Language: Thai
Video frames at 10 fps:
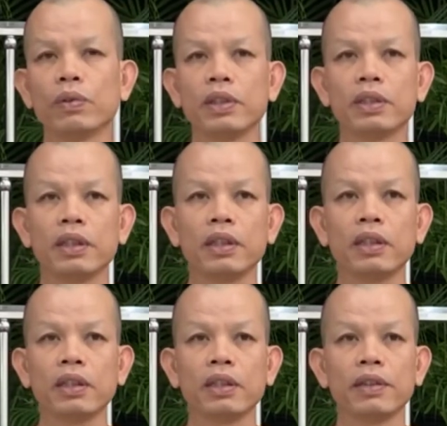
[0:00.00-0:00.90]
หู้ซื่
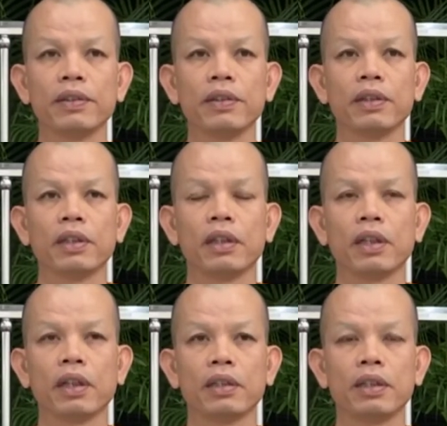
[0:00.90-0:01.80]

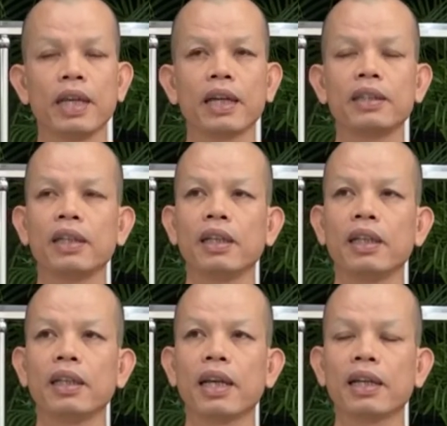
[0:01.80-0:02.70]
อๆเสียงสิได้
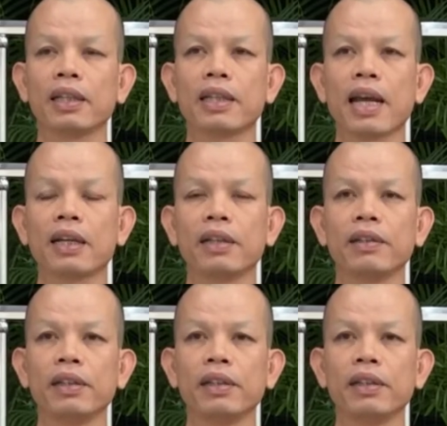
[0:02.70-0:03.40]
ยินยังกะสัง